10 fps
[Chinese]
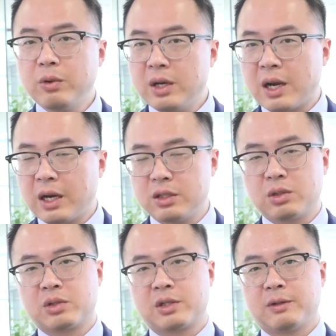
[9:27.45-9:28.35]
未来的
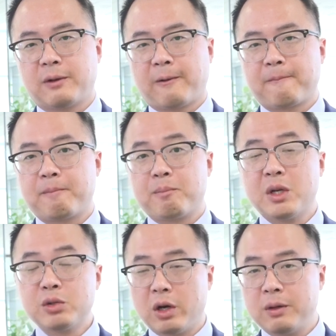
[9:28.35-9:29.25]
走势，
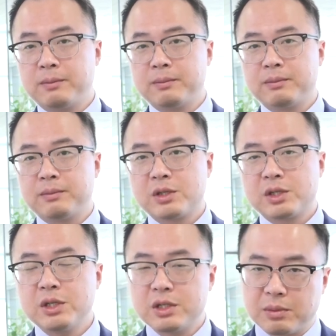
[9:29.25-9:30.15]
没错，
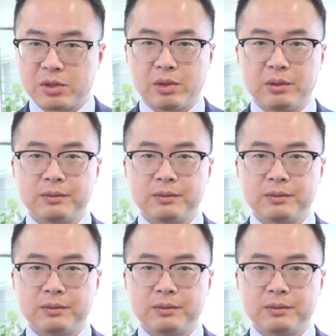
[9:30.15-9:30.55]
是这么说。